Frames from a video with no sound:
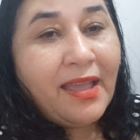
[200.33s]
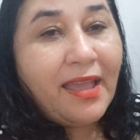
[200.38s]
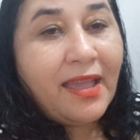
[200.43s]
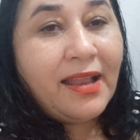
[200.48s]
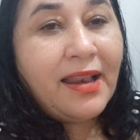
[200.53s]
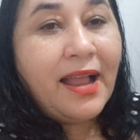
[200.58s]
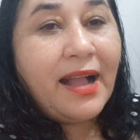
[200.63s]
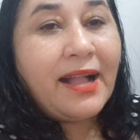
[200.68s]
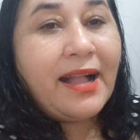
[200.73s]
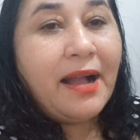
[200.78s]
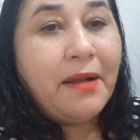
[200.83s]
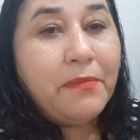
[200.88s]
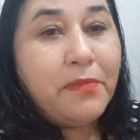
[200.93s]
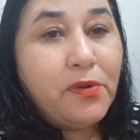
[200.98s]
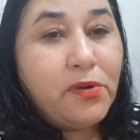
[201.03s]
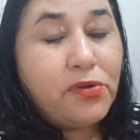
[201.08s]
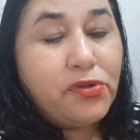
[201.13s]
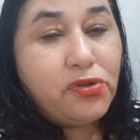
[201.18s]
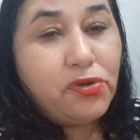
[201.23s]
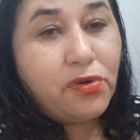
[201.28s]
Ele
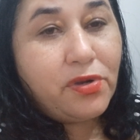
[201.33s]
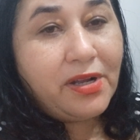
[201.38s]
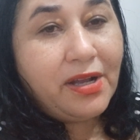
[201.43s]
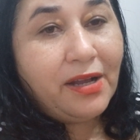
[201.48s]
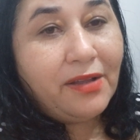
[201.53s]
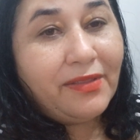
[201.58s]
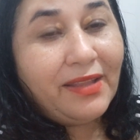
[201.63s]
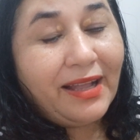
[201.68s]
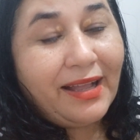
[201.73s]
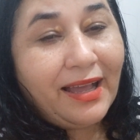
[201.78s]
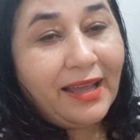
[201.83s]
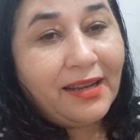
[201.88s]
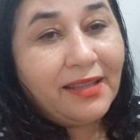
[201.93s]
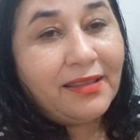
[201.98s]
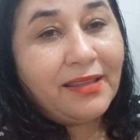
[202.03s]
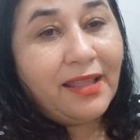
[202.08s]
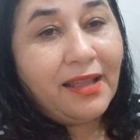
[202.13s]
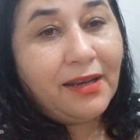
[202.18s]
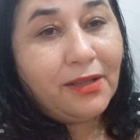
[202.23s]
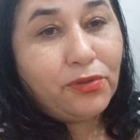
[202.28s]
acabou jogando na cara
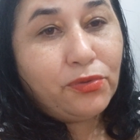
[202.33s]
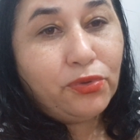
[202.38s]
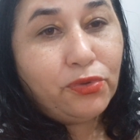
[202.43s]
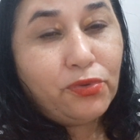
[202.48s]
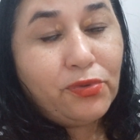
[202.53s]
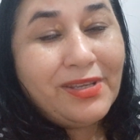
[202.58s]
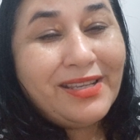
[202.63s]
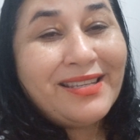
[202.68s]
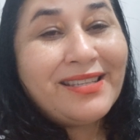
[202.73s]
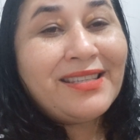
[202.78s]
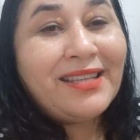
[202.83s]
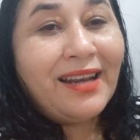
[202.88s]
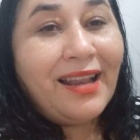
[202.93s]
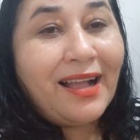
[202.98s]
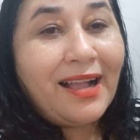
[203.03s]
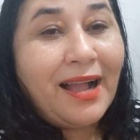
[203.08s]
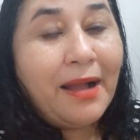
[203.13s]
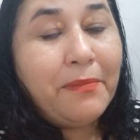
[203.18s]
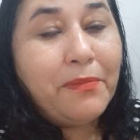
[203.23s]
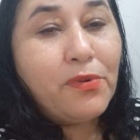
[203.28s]
dela tudo isso e ela
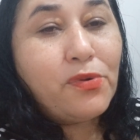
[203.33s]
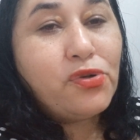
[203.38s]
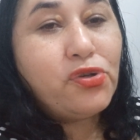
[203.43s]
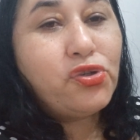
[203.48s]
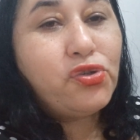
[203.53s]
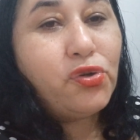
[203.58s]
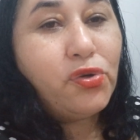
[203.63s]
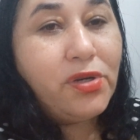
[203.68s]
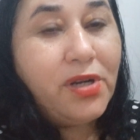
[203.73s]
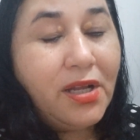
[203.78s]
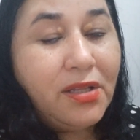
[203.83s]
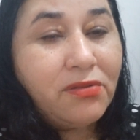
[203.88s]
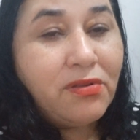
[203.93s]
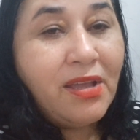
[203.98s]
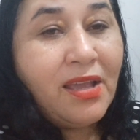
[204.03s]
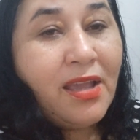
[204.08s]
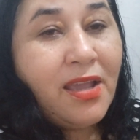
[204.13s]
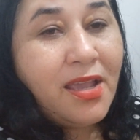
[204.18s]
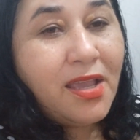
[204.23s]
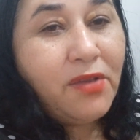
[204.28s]
acabou
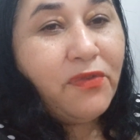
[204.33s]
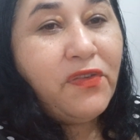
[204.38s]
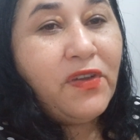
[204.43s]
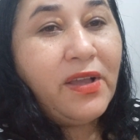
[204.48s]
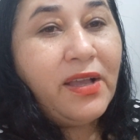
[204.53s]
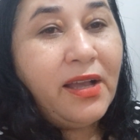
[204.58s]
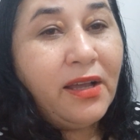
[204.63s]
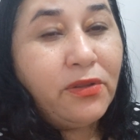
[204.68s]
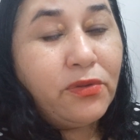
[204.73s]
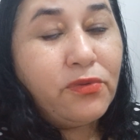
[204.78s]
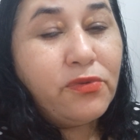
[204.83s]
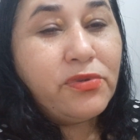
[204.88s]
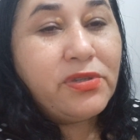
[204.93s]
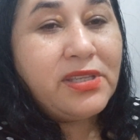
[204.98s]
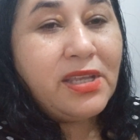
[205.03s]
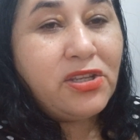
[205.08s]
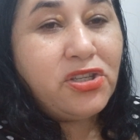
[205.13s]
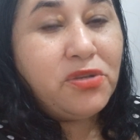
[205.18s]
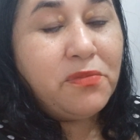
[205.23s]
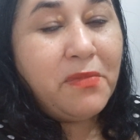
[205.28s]
chorando e ficando com um
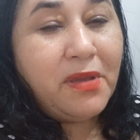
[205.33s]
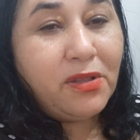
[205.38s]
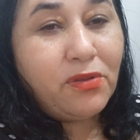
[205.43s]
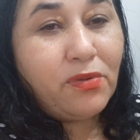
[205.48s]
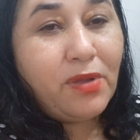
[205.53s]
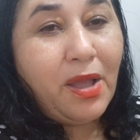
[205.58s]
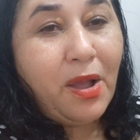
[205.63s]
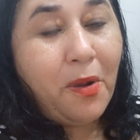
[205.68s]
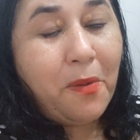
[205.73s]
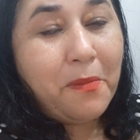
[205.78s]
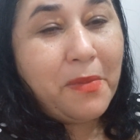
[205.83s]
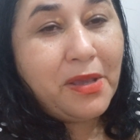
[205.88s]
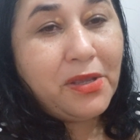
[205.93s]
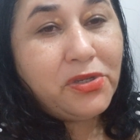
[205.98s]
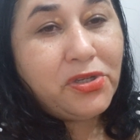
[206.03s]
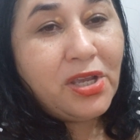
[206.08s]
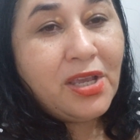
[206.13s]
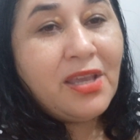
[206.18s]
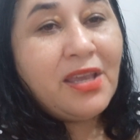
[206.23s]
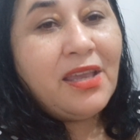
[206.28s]
sentimento
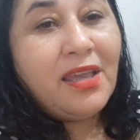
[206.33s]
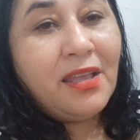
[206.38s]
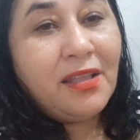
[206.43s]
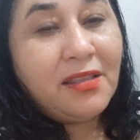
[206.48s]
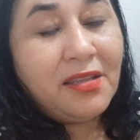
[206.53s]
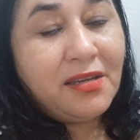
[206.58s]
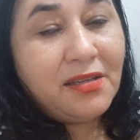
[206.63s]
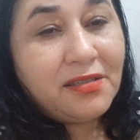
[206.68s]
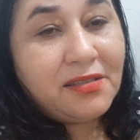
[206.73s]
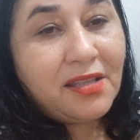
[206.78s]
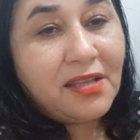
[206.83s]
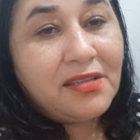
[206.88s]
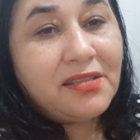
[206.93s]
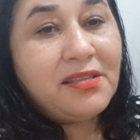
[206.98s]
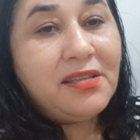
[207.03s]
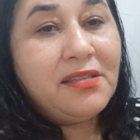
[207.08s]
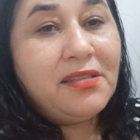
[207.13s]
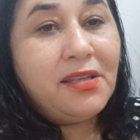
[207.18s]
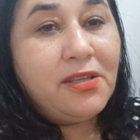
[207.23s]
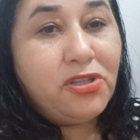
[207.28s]
realmente
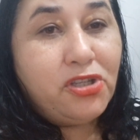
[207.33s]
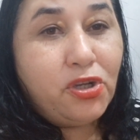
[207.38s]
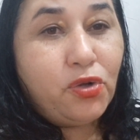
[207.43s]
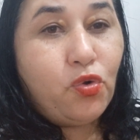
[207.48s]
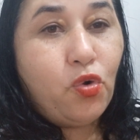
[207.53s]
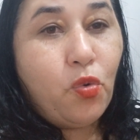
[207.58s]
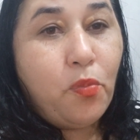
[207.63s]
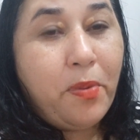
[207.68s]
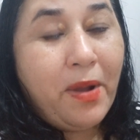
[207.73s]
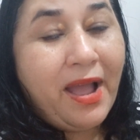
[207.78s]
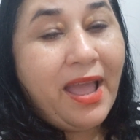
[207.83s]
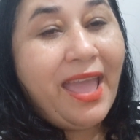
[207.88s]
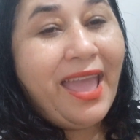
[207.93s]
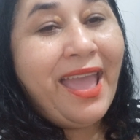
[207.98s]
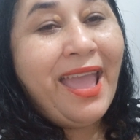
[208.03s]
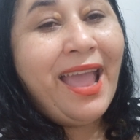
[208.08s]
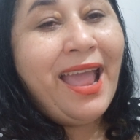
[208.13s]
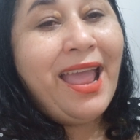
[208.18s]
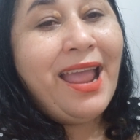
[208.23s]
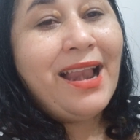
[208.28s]
entristecida e de culpa.
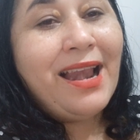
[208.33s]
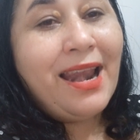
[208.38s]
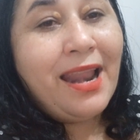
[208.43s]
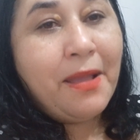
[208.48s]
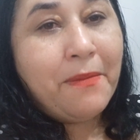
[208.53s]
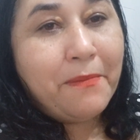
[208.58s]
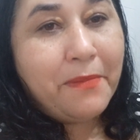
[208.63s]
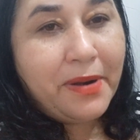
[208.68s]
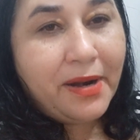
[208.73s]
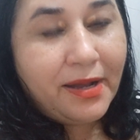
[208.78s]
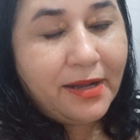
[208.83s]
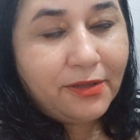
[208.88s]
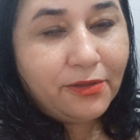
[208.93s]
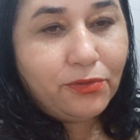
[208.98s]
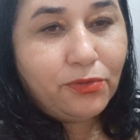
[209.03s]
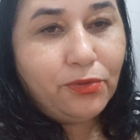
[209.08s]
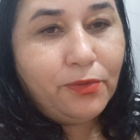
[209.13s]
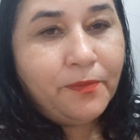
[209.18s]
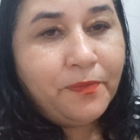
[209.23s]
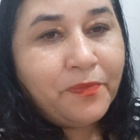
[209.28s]
E
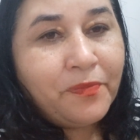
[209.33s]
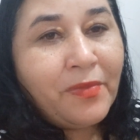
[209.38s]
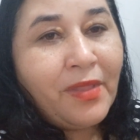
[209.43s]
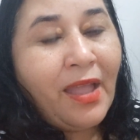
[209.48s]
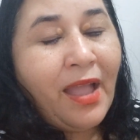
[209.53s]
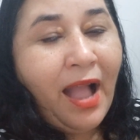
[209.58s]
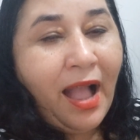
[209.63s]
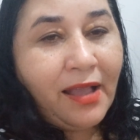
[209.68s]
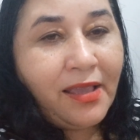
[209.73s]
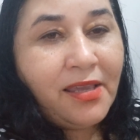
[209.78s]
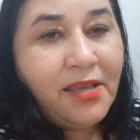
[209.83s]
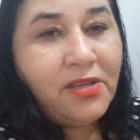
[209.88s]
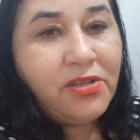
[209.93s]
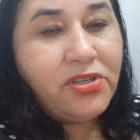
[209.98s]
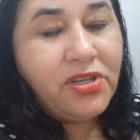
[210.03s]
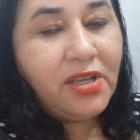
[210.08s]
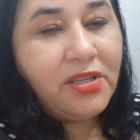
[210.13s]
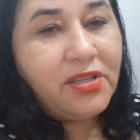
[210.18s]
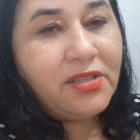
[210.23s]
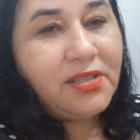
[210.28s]
lembrando Aqui,
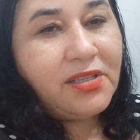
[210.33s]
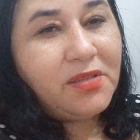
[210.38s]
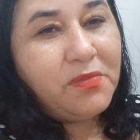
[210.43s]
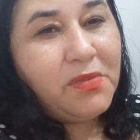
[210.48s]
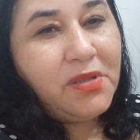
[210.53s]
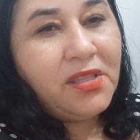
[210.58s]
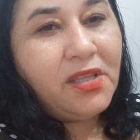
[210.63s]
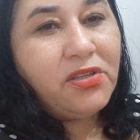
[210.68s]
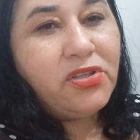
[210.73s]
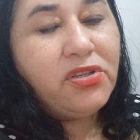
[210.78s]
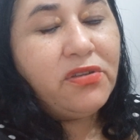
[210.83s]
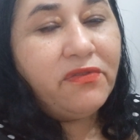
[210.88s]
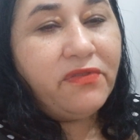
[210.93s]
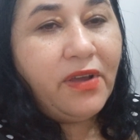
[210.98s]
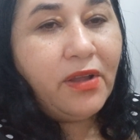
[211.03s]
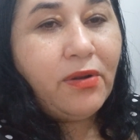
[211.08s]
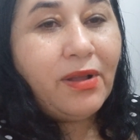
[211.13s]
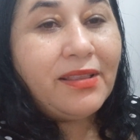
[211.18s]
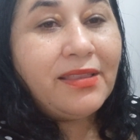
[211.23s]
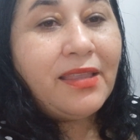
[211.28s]
gente, essas meninas
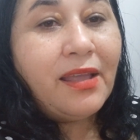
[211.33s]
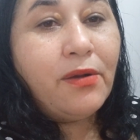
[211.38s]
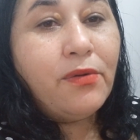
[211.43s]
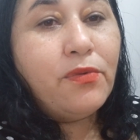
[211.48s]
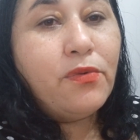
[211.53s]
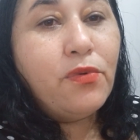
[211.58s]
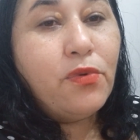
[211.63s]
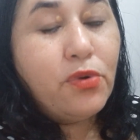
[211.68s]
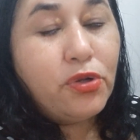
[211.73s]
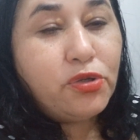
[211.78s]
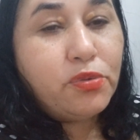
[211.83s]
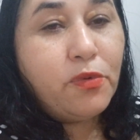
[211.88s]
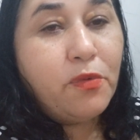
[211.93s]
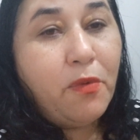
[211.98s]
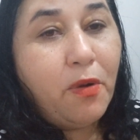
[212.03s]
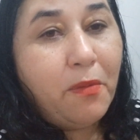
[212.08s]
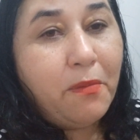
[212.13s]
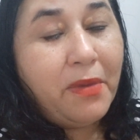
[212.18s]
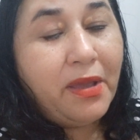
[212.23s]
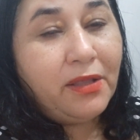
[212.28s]
tiveram até o último
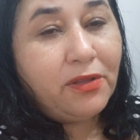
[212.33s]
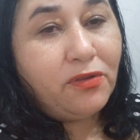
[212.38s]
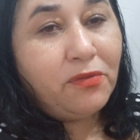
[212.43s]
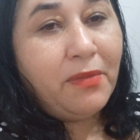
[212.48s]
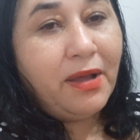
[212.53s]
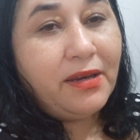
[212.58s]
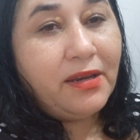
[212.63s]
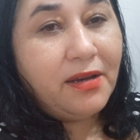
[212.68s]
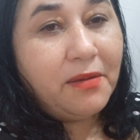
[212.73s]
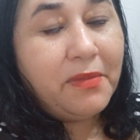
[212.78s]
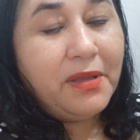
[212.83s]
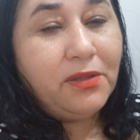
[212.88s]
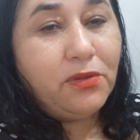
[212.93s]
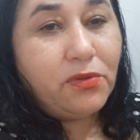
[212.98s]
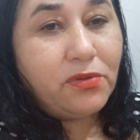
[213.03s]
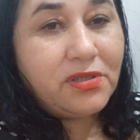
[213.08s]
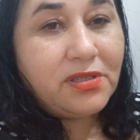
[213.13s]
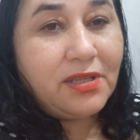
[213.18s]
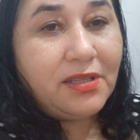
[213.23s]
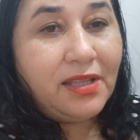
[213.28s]
momento com Marília
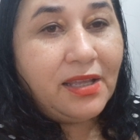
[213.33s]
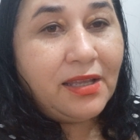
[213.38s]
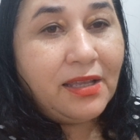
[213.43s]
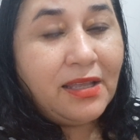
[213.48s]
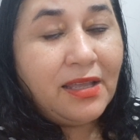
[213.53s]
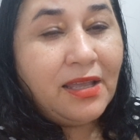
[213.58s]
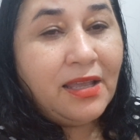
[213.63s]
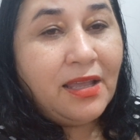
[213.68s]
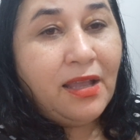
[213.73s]
Mendonça, né?